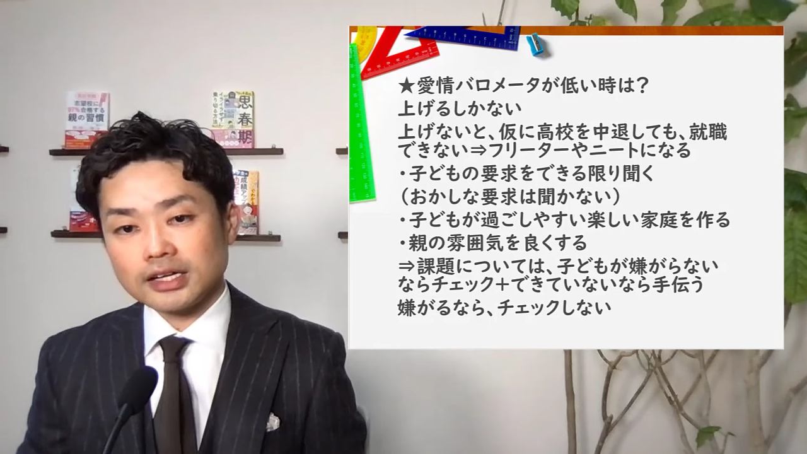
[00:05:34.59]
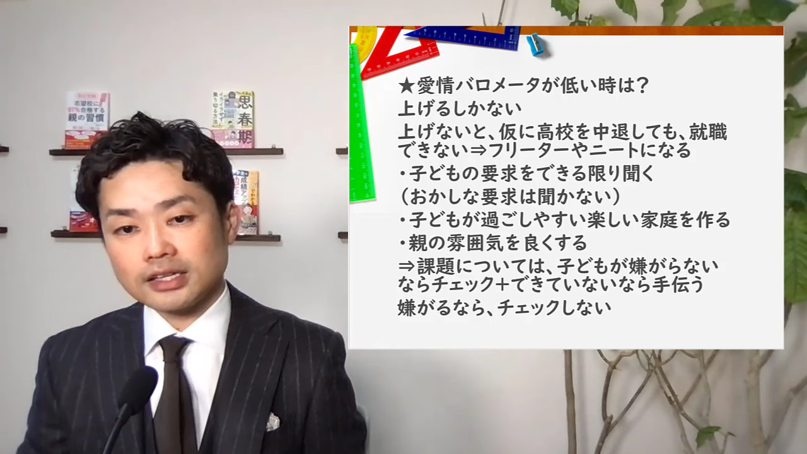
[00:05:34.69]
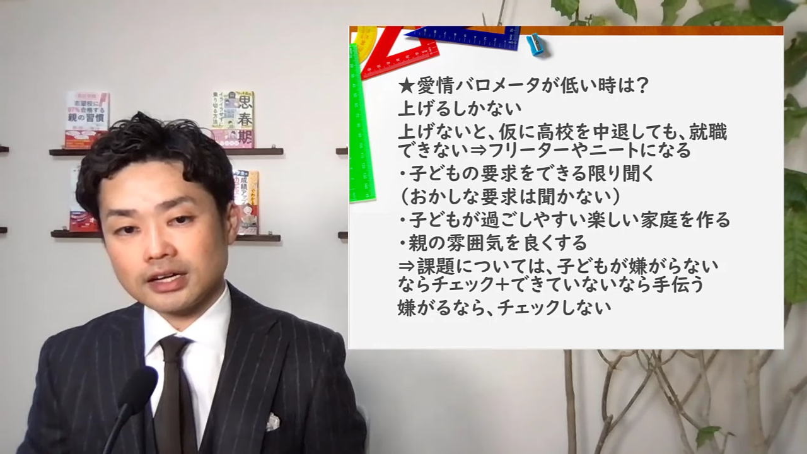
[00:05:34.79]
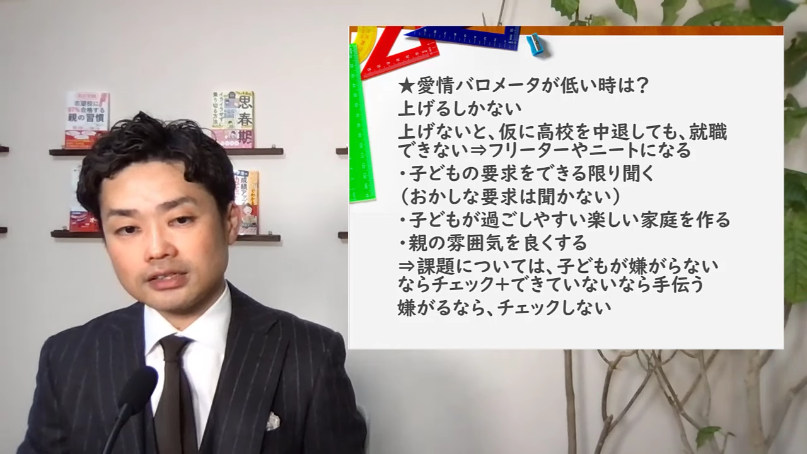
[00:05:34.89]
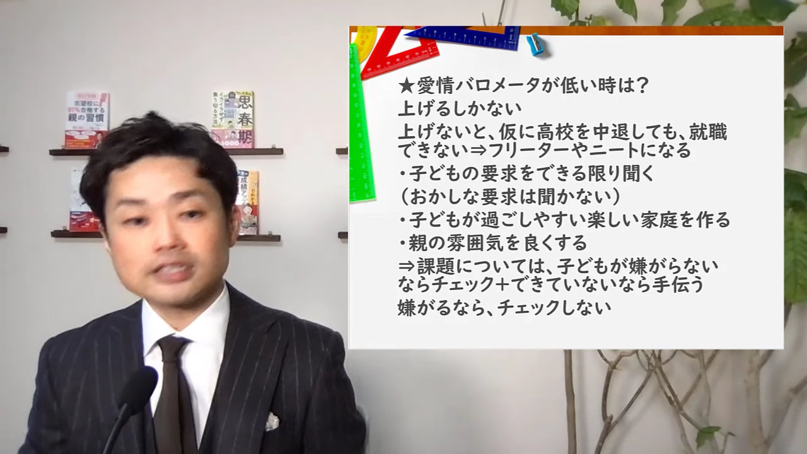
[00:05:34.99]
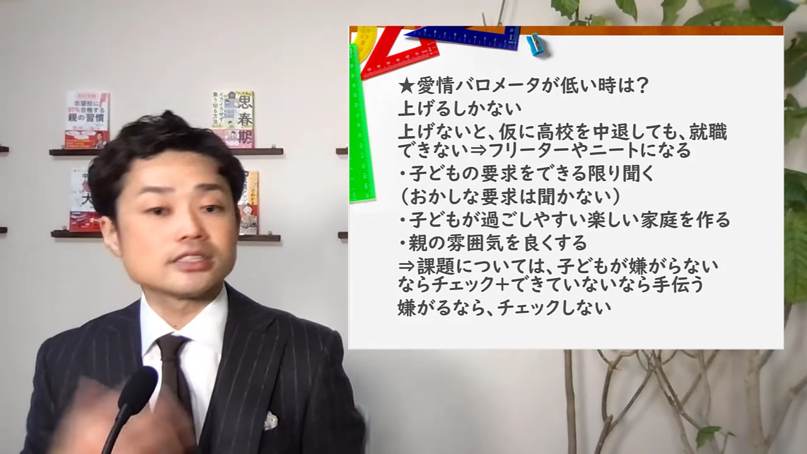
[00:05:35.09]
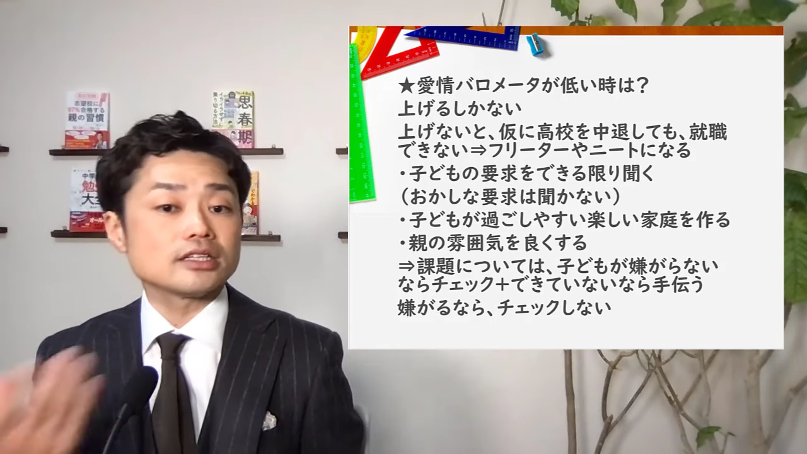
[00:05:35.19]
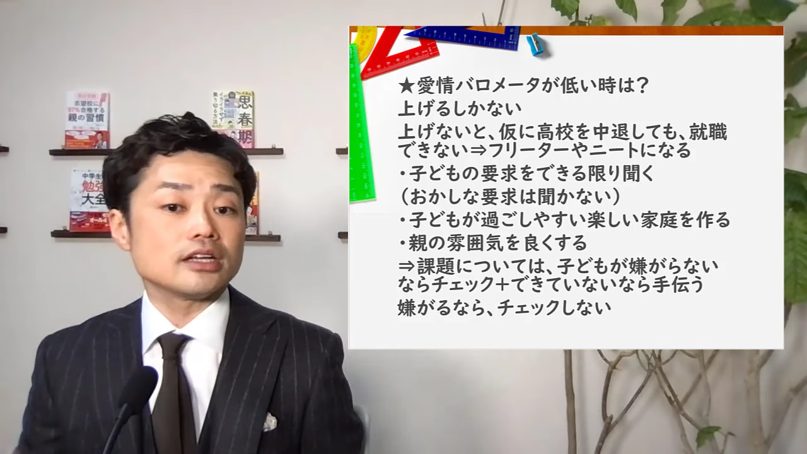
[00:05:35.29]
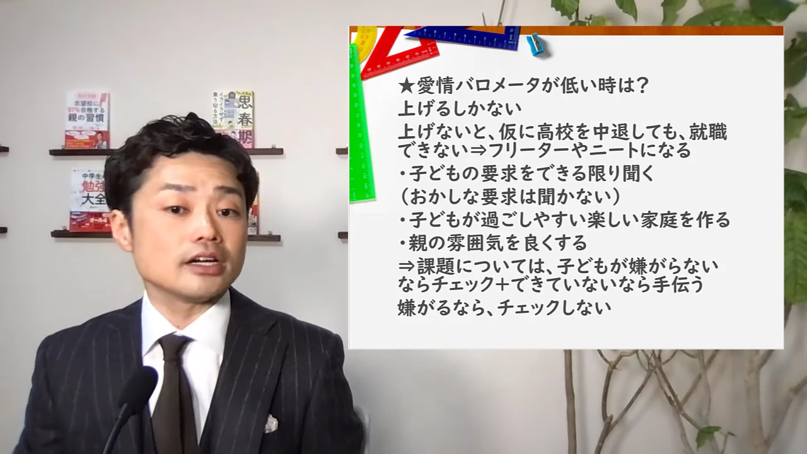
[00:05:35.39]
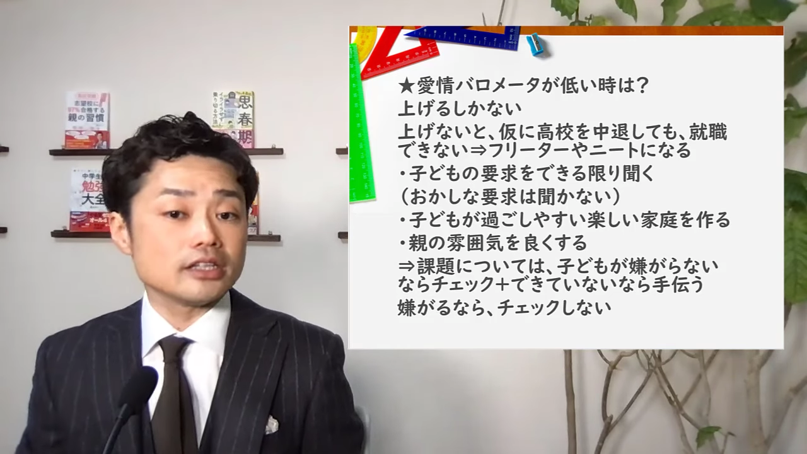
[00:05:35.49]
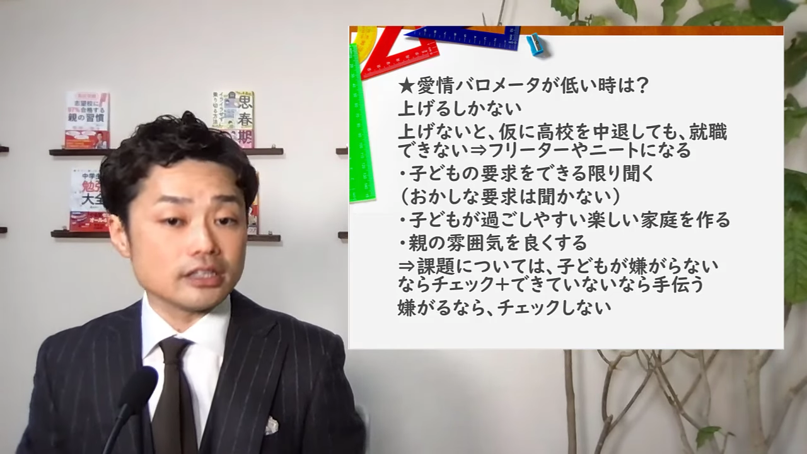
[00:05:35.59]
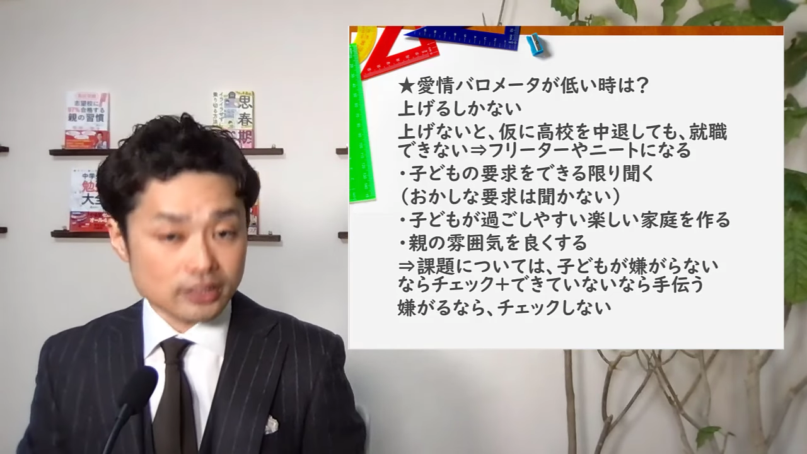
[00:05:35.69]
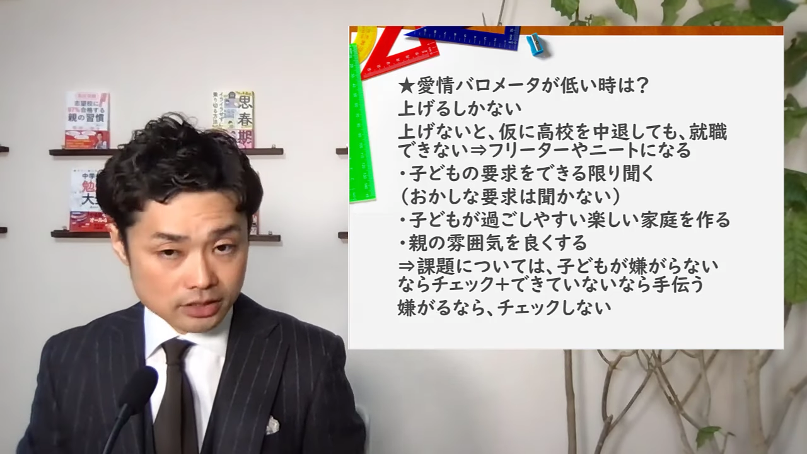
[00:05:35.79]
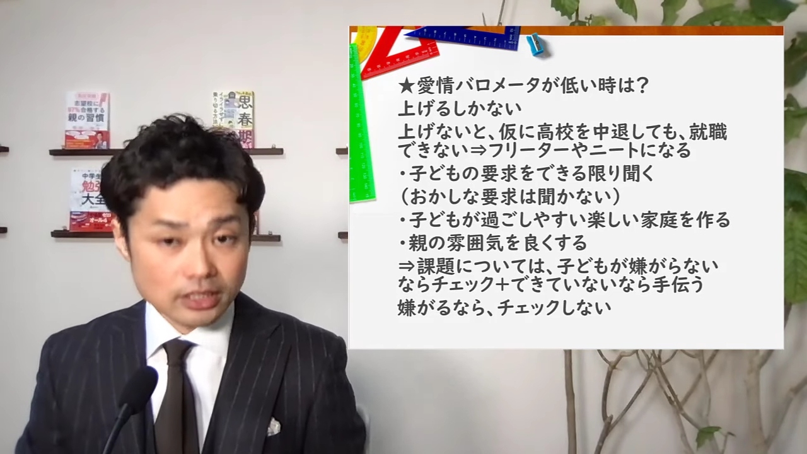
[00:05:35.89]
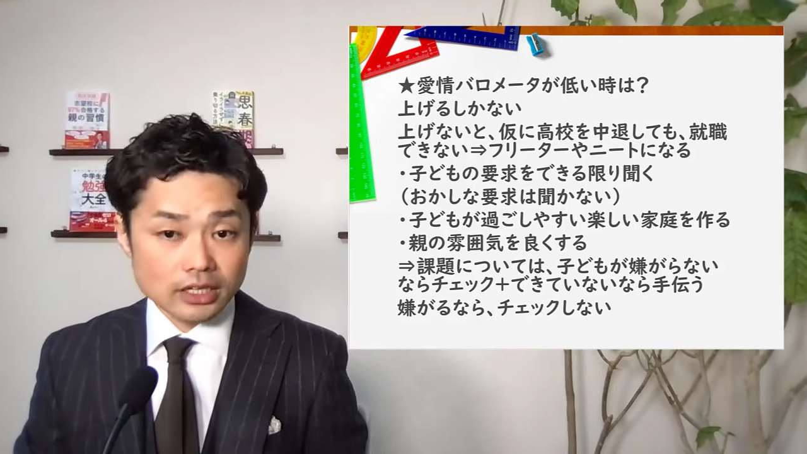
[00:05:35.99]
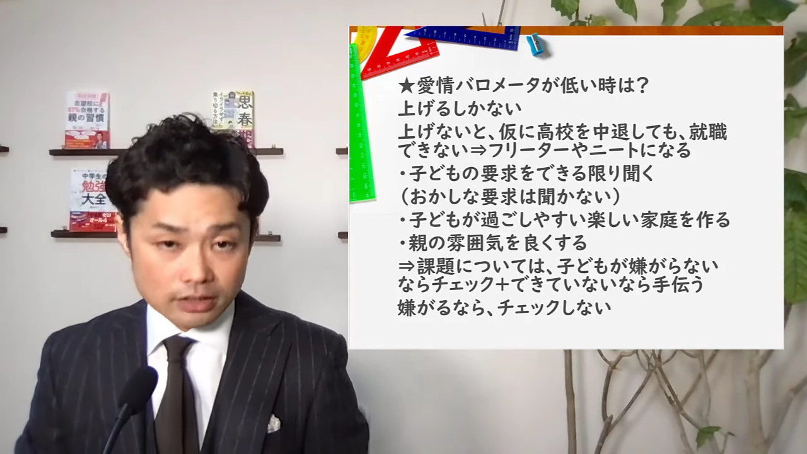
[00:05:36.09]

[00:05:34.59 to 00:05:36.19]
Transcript: いなら手伝ってあげていいです。